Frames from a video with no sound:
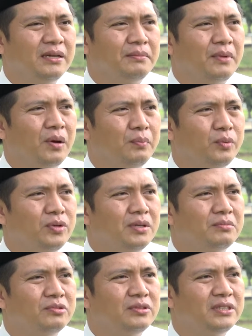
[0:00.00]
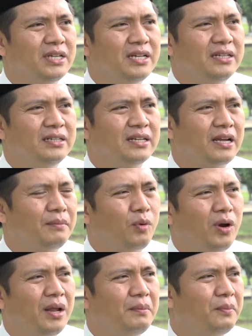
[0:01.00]
maupun kemudian dengan
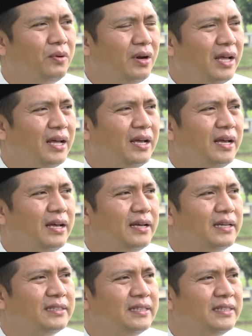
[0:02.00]
pola-pola